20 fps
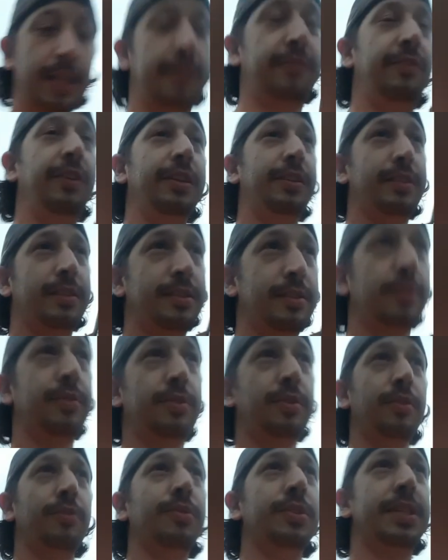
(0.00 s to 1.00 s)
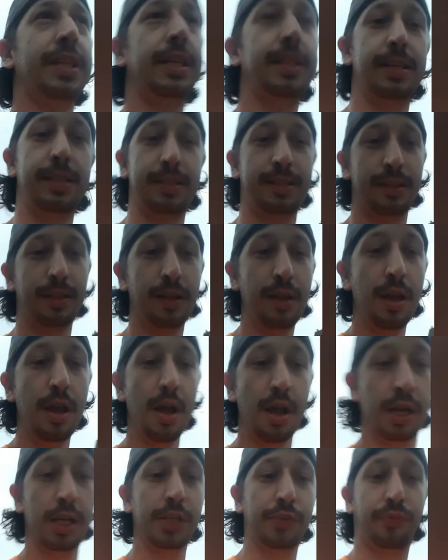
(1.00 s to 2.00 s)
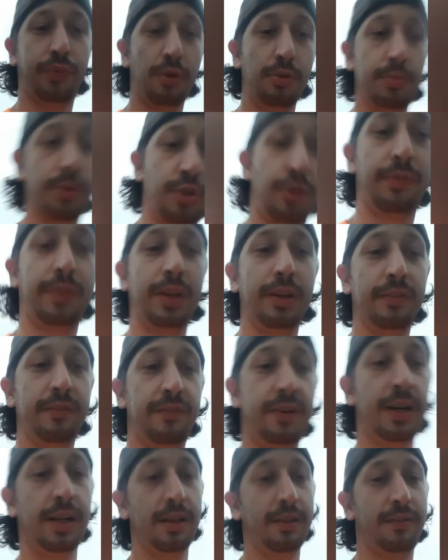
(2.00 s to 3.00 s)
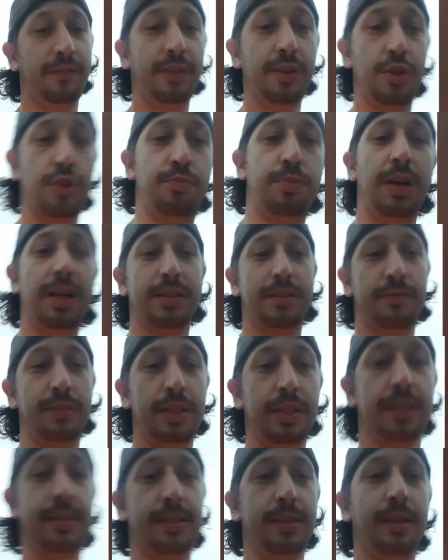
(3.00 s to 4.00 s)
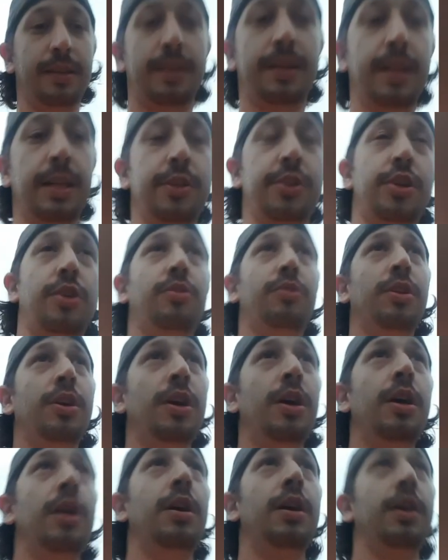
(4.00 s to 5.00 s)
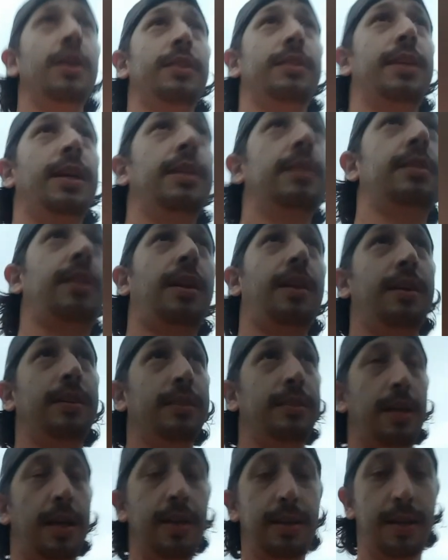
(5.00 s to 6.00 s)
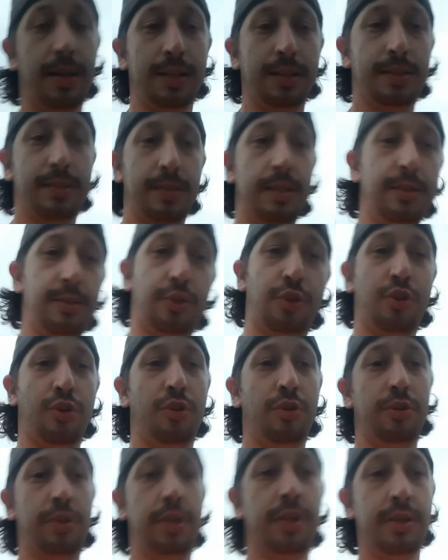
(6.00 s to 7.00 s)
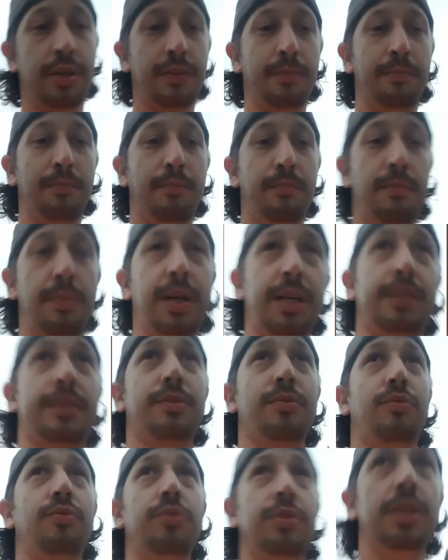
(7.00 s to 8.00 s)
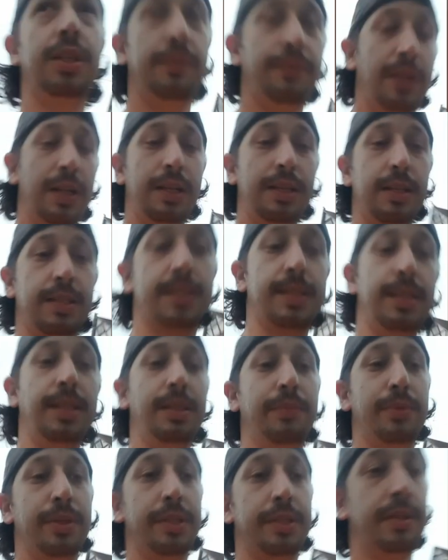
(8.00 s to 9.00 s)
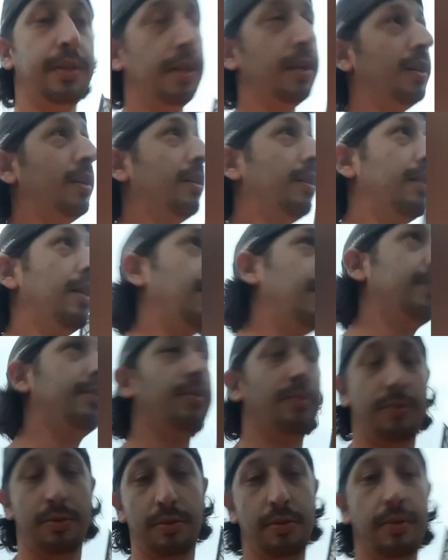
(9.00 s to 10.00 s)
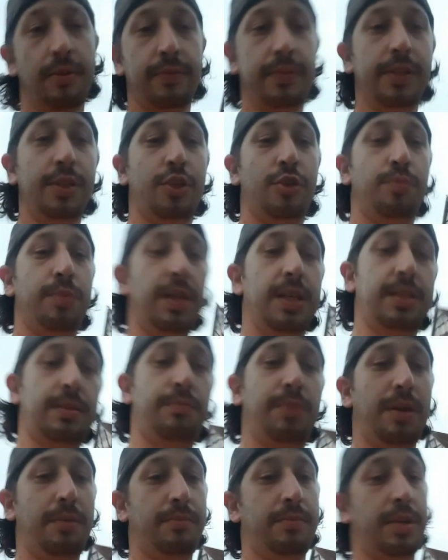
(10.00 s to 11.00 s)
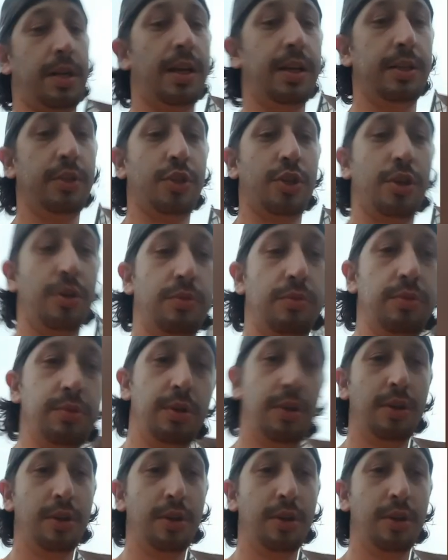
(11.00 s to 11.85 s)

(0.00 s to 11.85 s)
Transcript: Netflix zu sehen ist. Ich freue mich auf jeden Fall. Viel Spaß, wenn ihr es dann reinschaut. Denkt dran, Teil 1 ist schon Max und die wilde 7. Also viel Spaß beim Reinschauen.